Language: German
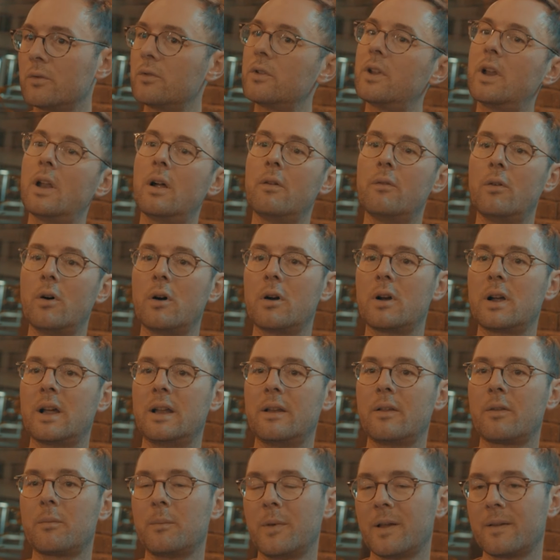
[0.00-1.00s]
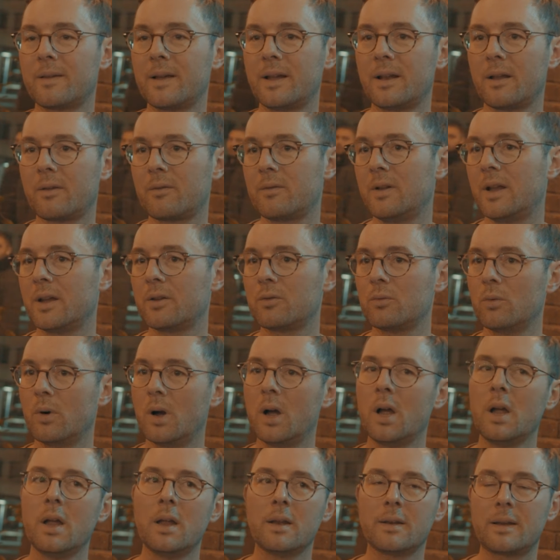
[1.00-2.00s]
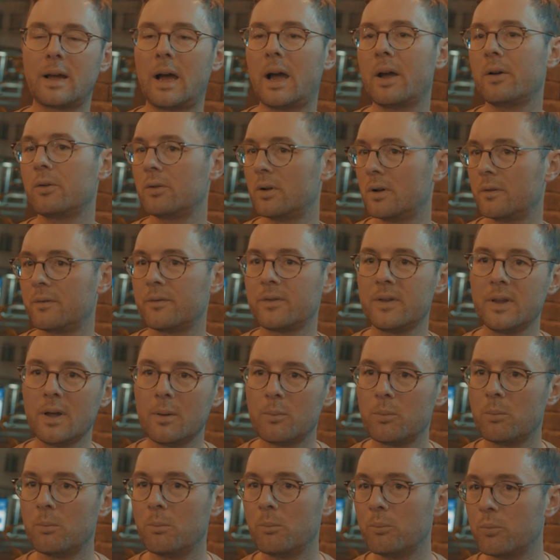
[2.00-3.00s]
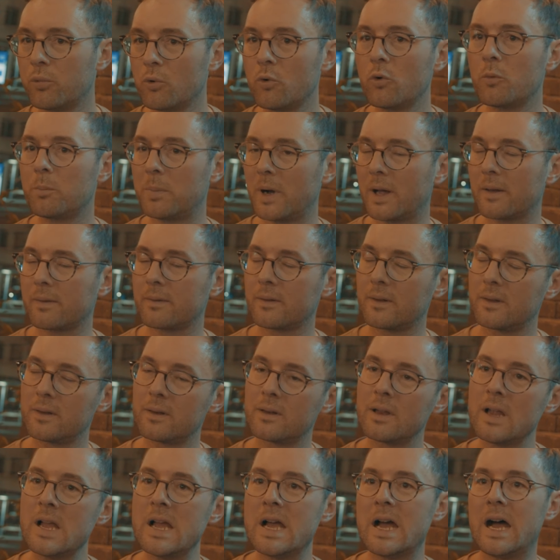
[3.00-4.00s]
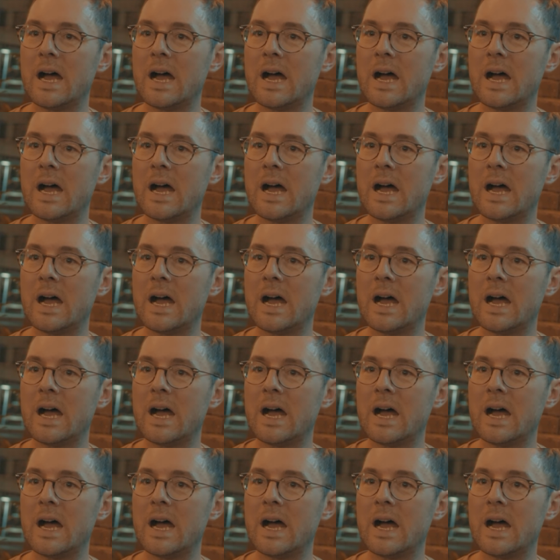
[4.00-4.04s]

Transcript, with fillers: Unter der Woche kann es mal sein, dass vielleicht nur drei oder vier buchbar sind.